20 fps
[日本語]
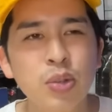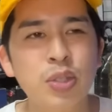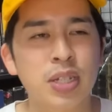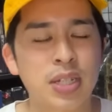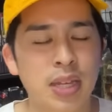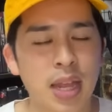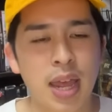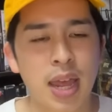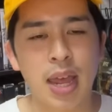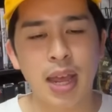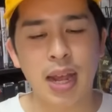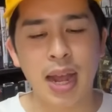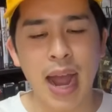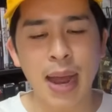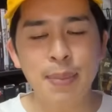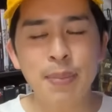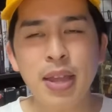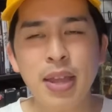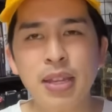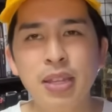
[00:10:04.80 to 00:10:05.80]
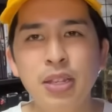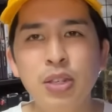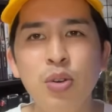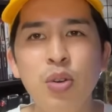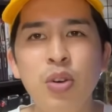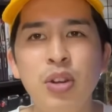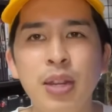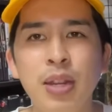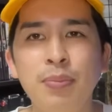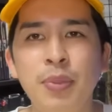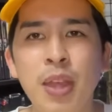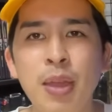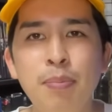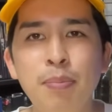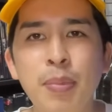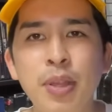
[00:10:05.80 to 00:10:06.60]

置で画面上に点